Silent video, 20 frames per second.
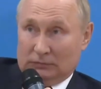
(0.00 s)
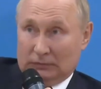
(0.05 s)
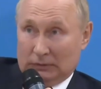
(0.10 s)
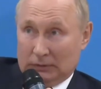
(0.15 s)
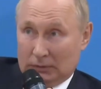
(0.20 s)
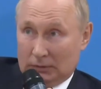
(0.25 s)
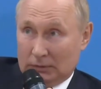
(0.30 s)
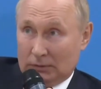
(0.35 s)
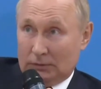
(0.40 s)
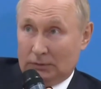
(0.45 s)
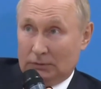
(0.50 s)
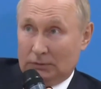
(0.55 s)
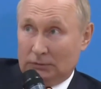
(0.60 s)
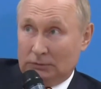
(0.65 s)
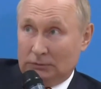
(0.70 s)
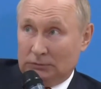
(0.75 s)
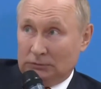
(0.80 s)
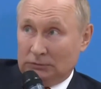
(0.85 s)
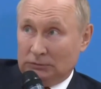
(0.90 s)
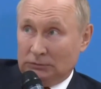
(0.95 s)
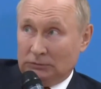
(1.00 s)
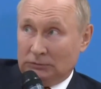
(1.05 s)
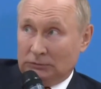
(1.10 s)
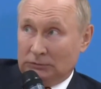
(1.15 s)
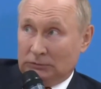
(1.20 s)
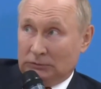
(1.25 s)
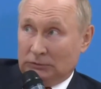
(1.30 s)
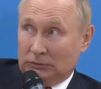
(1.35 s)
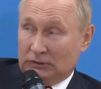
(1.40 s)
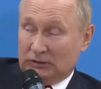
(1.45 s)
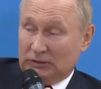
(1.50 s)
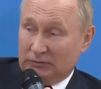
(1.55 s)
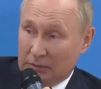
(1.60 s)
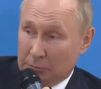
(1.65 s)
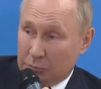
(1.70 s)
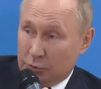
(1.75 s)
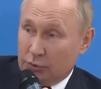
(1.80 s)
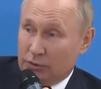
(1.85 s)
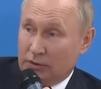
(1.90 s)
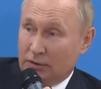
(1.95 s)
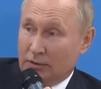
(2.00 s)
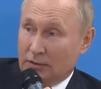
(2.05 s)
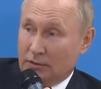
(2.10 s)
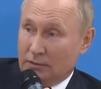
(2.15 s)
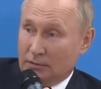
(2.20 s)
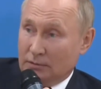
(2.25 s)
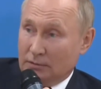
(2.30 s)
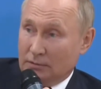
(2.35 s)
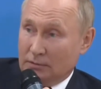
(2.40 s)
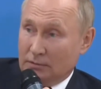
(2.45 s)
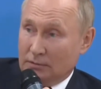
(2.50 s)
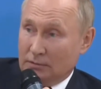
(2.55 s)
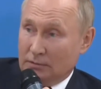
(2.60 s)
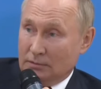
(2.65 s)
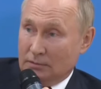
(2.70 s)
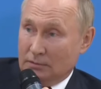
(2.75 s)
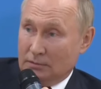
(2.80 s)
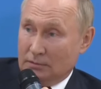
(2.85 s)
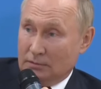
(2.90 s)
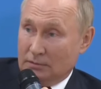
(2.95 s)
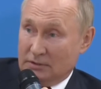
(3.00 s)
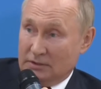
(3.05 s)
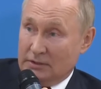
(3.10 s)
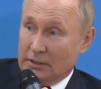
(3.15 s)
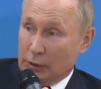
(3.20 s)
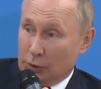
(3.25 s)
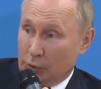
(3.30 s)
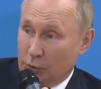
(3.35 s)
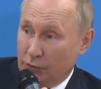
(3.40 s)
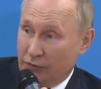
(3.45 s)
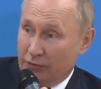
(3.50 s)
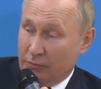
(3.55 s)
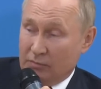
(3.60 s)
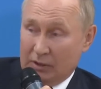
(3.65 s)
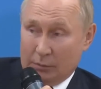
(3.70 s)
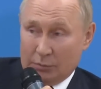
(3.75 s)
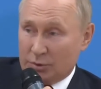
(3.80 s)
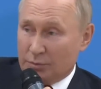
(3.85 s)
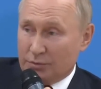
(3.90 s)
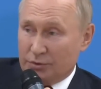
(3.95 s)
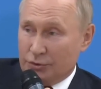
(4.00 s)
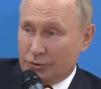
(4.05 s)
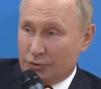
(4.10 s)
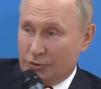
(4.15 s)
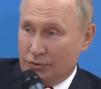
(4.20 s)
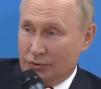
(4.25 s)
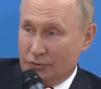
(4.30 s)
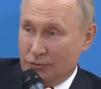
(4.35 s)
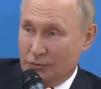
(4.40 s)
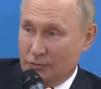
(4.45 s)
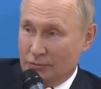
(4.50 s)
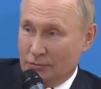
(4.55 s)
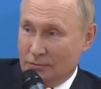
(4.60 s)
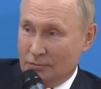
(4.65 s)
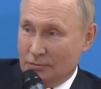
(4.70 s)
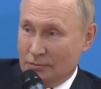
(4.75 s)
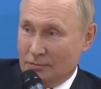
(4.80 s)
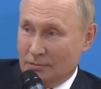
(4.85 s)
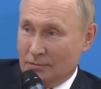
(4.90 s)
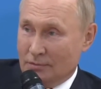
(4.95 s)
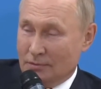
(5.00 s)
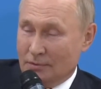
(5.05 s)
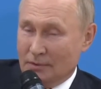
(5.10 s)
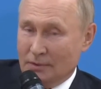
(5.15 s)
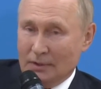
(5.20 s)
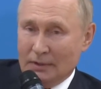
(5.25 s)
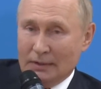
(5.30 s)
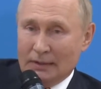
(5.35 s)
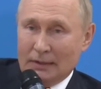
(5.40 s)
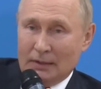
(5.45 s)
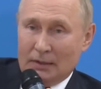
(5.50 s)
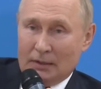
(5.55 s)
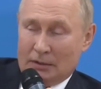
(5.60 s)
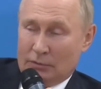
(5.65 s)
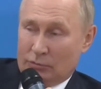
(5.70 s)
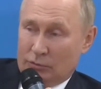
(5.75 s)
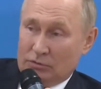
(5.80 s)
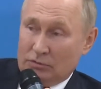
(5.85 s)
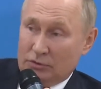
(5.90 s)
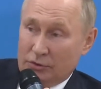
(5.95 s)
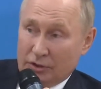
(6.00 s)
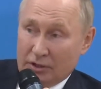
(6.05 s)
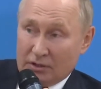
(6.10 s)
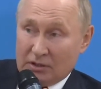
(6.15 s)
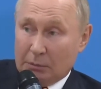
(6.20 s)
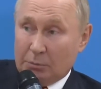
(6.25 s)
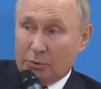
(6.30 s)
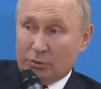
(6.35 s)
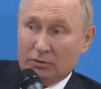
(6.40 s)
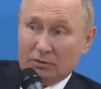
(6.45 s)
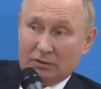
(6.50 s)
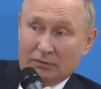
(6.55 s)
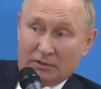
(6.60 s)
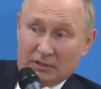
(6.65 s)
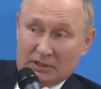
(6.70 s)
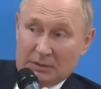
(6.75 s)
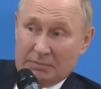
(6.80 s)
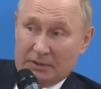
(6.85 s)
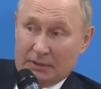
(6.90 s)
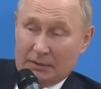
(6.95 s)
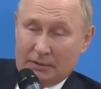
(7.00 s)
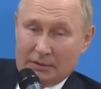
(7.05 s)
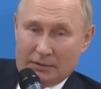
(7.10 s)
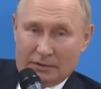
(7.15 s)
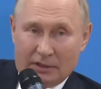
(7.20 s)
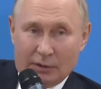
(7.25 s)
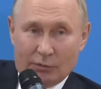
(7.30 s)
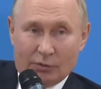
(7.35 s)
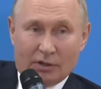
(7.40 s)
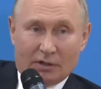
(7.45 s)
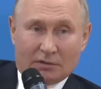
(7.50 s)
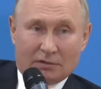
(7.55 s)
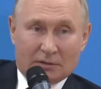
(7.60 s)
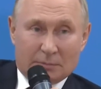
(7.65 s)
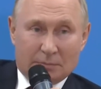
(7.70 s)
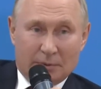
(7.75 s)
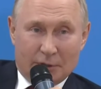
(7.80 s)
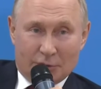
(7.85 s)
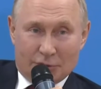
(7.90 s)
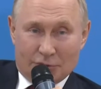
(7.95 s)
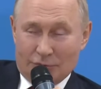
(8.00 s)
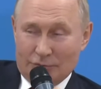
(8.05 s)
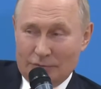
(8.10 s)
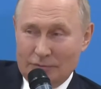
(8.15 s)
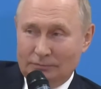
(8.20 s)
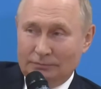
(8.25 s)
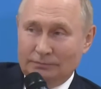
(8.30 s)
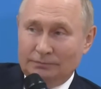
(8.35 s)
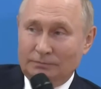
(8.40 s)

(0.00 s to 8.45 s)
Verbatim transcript: а, свободой, здоровьем, а может быть и жизнью. Вот человек отработал 25 лет. Я его как-то спрашиваю,